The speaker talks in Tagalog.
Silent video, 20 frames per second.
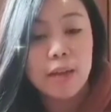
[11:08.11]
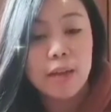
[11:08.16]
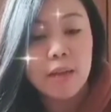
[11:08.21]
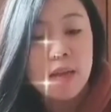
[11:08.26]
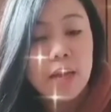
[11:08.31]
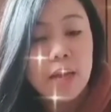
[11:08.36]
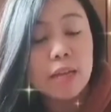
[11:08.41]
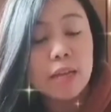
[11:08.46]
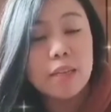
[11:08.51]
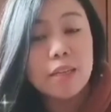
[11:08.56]

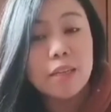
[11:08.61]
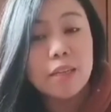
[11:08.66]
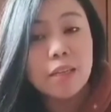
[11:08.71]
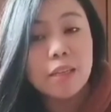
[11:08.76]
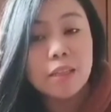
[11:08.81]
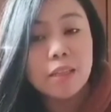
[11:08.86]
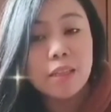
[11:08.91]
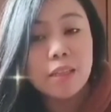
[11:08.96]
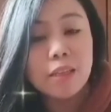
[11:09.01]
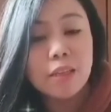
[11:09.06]
Hindi, hindi
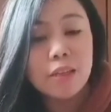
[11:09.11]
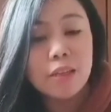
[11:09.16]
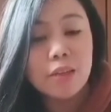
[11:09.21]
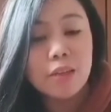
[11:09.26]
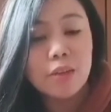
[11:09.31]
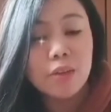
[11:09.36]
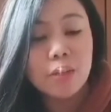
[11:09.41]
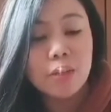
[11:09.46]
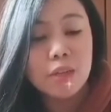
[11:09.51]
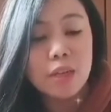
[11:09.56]
yun
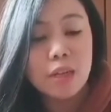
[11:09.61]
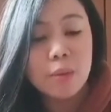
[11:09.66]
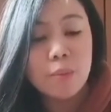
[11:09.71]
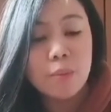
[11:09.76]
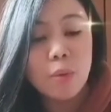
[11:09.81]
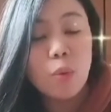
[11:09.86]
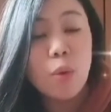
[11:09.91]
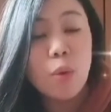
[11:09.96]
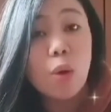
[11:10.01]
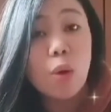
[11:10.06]
na uh,
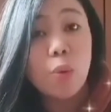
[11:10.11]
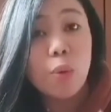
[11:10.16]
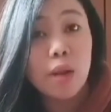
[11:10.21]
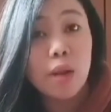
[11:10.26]
mawawala.